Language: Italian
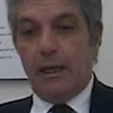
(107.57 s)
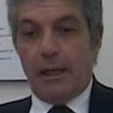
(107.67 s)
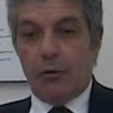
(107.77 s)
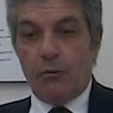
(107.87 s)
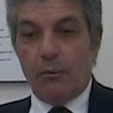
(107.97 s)

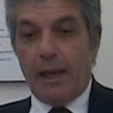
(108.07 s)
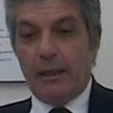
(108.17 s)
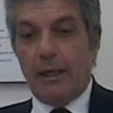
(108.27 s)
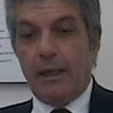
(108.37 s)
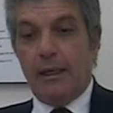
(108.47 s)
la
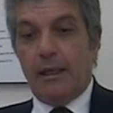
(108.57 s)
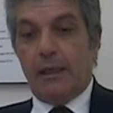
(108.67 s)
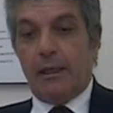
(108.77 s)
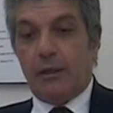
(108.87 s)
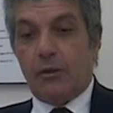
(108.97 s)
Cumana
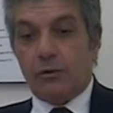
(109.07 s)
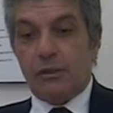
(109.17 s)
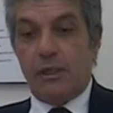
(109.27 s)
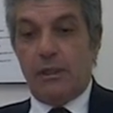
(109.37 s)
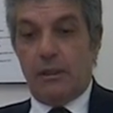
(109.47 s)
e
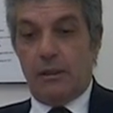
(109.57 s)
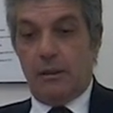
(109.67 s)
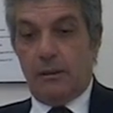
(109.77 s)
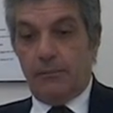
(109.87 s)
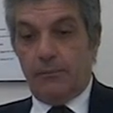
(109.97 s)
così
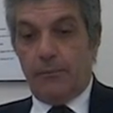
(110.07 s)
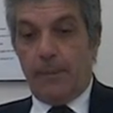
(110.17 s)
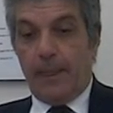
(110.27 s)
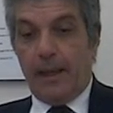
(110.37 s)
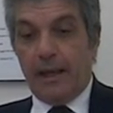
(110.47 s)

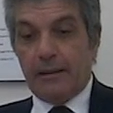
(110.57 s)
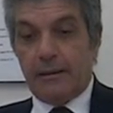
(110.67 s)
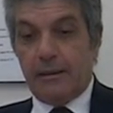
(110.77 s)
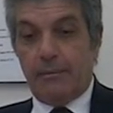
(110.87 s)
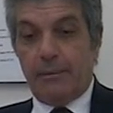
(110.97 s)
ehm,
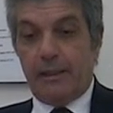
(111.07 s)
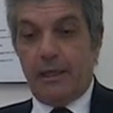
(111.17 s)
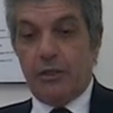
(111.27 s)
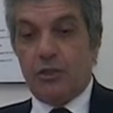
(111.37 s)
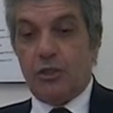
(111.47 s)
altri
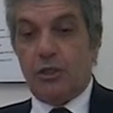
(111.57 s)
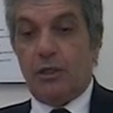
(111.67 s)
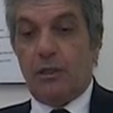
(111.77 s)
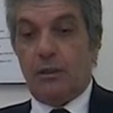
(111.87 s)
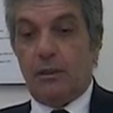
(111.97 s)

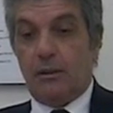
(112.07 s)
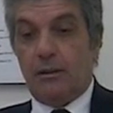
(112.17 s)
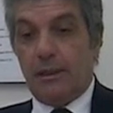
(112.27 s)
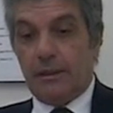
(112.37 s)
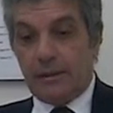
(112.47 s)
parcheggi
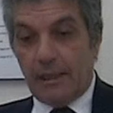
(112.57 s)
eh,